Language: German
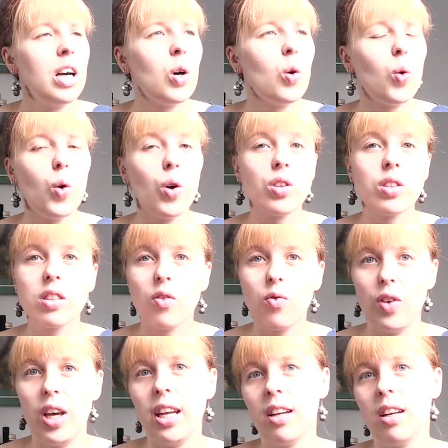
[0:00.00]
Und
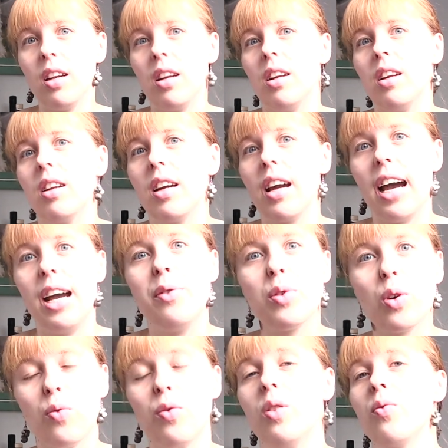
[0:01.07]
wenn, greift
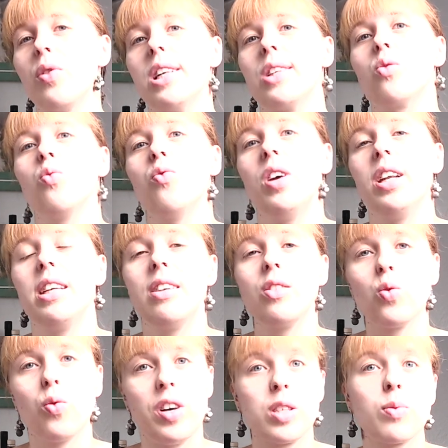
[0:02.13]
auf jeden Fall zu, wenn ihr
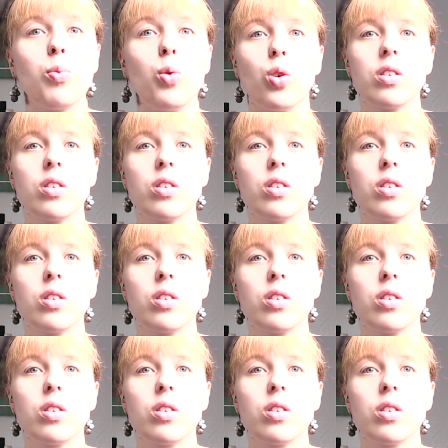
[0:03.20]
sowas mögt.